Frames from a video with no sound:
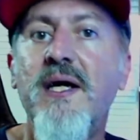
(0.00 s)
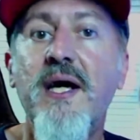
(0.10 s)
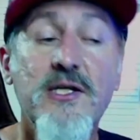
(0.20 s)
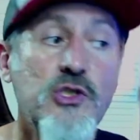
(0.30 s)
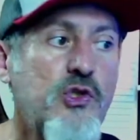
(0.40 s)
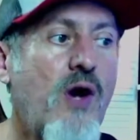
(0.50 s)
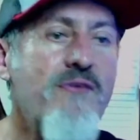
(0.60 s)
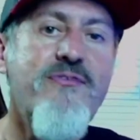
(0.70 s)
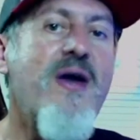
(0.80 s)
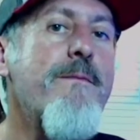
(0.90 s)
Só
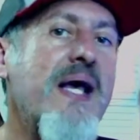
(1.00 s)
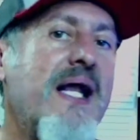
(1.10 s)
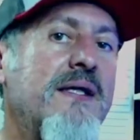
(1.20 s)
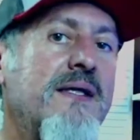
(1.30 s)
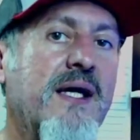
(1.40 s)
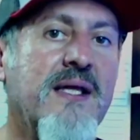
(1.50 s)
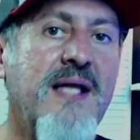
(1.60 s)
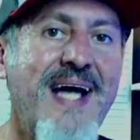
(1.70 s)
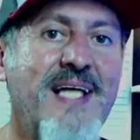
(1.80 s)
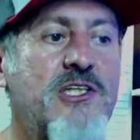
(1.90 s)
ver pela
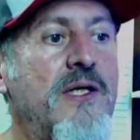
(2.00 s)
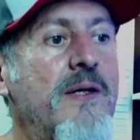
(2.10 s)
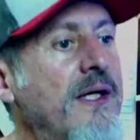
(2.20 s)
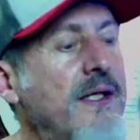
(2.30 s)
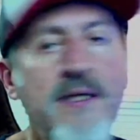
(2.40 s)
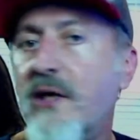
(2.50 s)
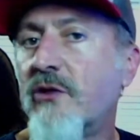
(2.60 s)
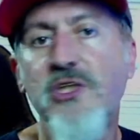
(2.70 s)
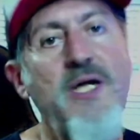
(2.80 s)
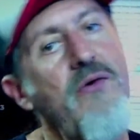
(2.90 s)
internet não
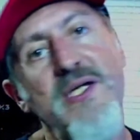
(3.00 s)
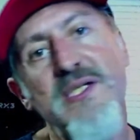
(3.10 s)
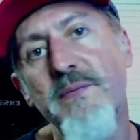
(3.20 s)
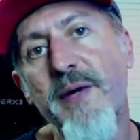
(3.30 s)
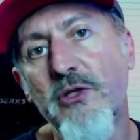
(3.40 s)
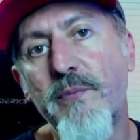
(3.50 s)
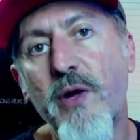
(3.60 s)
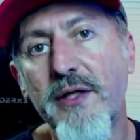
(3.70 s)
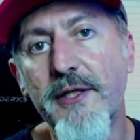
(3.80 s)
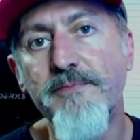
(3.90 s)
te dá conhecimento,
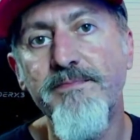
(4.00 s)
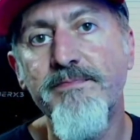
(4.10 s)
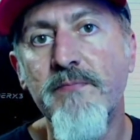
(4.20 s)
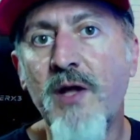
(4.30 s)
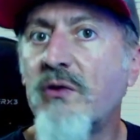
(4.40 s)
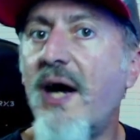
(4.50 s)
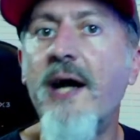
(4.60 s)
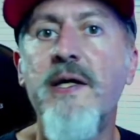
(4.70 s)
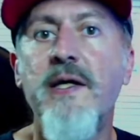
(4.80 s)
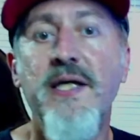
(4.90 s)
brother. Não dá.
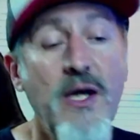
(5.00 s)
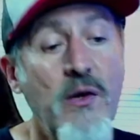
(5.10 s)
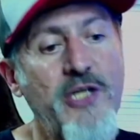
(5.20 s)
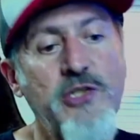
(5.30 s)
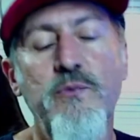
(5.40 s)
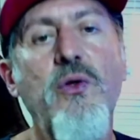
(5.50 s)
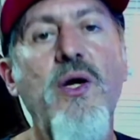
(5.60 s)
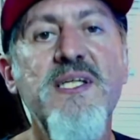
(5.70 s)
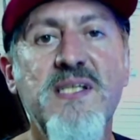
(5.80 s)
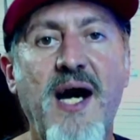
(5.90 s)
E eu acho muito
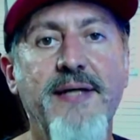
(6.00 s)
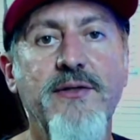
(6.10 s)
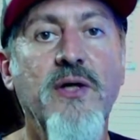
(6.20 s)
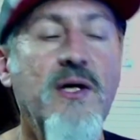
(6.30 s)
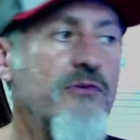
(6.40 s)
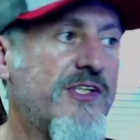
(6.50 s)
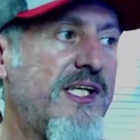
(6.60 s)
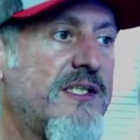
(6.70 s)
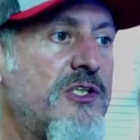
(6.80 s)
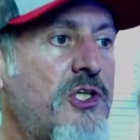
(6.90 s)
arriscado você
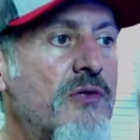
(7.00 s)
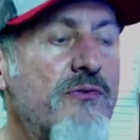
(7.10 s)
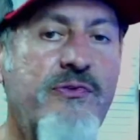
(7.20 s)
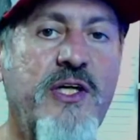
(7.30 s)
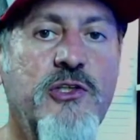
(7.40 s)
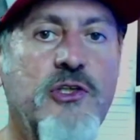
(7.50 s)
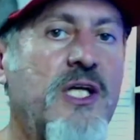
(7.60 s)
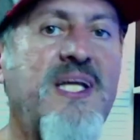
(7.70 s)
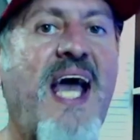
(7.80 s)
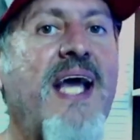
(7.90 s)
assistir um vídeo de
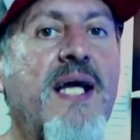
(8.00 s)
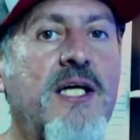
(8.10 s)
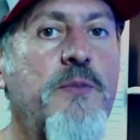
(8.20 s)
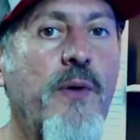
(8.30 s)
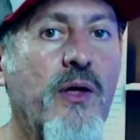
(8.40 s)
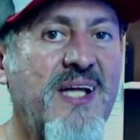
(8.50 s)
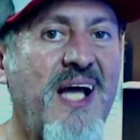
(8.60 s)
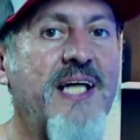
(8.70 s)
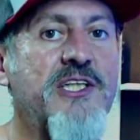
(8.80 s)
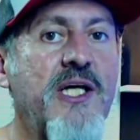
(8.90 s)
técnica de
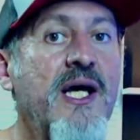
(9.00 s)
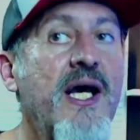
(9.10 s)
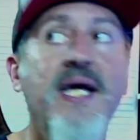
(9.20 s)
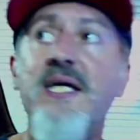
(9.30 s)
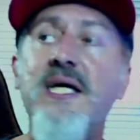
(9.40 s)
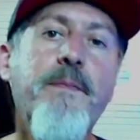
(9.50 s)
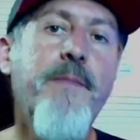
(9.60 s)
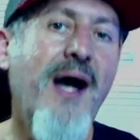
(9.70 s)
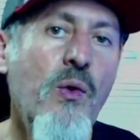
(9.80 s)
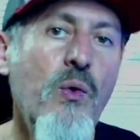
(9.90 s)
pilotagem e ir para
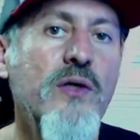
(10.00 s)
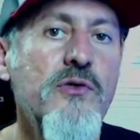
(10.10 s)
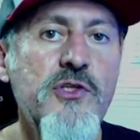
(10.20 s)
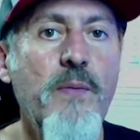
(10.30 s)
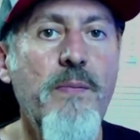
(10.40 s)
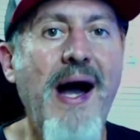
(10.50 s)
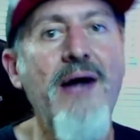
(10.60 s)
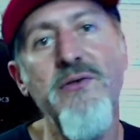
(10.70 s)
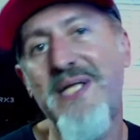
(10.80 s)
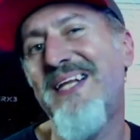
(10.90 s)
a rua do seu bairro
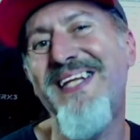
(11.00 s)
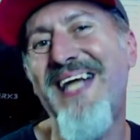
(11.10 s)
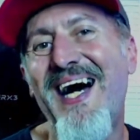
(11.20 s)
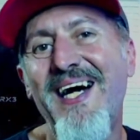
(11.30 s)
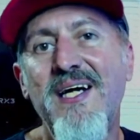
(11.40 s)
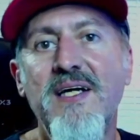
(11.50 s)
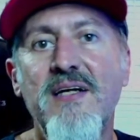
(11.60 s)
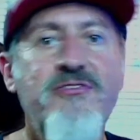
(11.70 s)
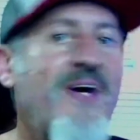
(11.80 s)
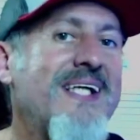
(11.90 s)
tentar
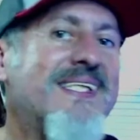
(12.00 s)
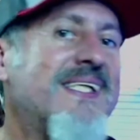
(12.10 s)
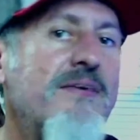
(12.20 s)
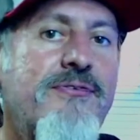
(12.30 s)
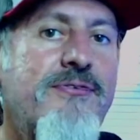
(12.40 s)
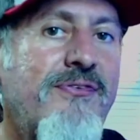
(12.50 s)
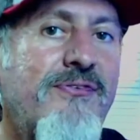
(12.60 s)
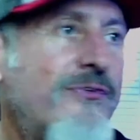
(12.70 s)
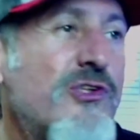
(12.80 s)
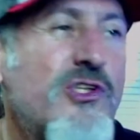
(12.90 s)
fazer
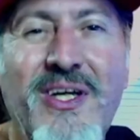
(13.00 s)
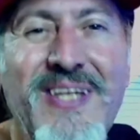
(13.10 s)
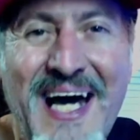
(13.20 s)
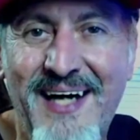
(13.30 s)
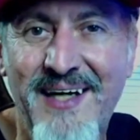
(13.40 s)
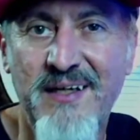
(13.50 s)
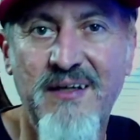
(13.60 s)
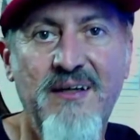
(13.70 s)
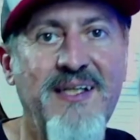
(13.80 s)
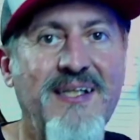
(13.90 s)
funcionar.
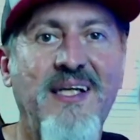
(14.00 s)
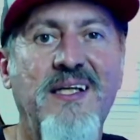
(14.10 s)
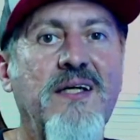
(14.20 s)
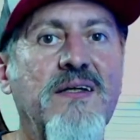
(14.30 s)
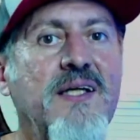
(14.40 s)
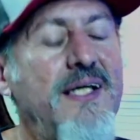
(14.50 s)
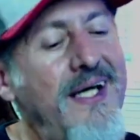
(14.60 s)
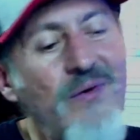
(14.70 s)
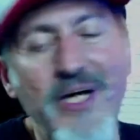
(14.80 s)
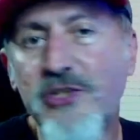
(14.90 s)
Entendeu?
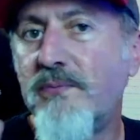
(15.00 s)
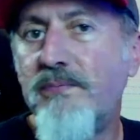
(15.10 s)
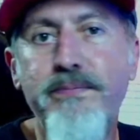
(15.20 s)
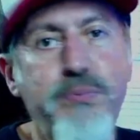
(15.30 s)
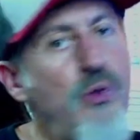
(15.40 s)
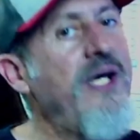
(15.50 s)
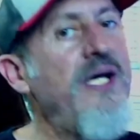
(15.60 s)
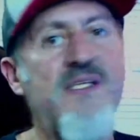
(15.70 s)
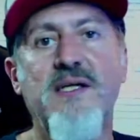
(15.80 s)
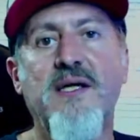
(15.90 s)
Eu acho
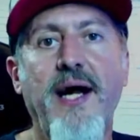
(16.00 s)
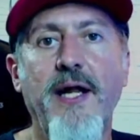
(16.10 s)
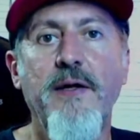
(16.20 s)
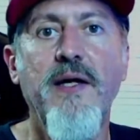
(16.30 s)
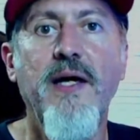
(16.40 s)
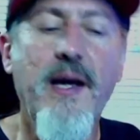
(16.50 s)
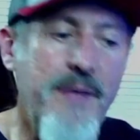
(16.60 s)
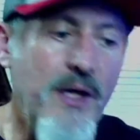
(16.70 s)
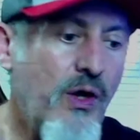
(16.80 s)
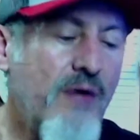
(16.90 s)
burrice, cara. É
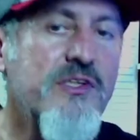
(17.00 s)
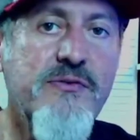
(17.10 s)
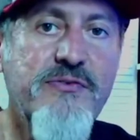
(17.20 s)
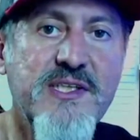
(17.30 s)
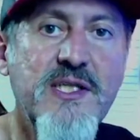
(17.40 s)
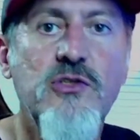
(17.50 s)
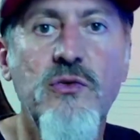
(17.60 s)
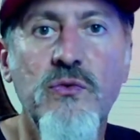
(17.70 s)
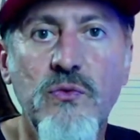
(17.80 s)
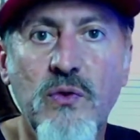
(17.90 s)
melhor você fazer isso
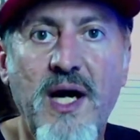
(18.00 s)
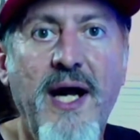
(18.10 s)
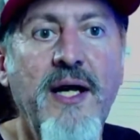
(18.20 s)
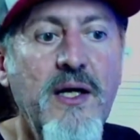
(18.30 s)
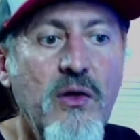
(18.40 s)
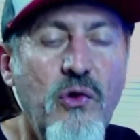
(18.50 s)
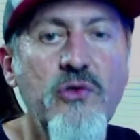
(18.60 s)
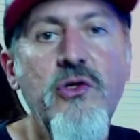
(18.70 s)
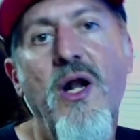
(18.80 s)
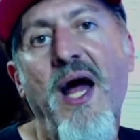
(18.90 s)
num lugar
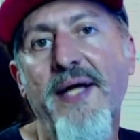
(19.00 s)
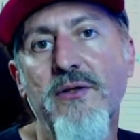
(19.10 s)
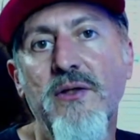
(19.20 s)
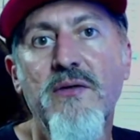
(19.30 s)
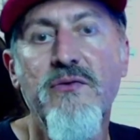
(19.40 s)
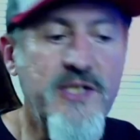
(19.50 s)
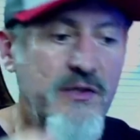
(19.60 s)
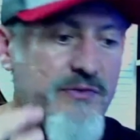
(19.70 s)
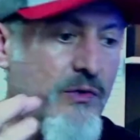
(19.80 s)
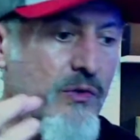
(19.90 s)
controlado. Você não
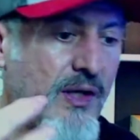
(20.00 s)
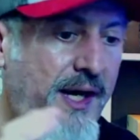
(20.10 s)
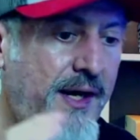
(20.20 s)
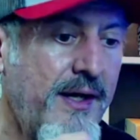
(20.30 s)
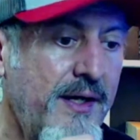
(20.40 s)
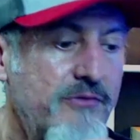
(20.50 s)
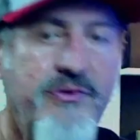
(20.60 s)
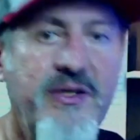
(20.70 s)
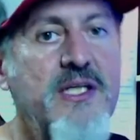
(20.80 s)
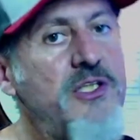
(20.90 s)
vai colocar
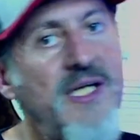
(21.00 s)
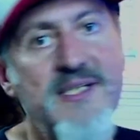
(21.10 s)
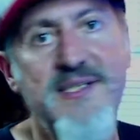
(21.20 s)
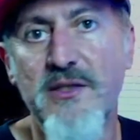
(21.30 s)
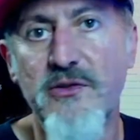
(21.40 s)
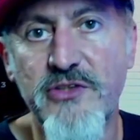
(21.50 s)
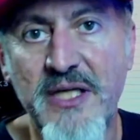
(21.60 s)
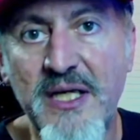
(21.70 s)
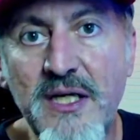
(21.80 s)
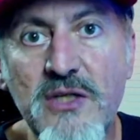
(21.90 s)
vida de terceiros em
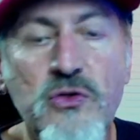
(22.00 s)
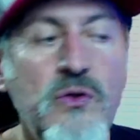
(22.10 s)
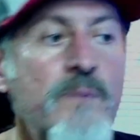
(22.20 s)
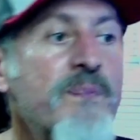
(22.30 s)
risco.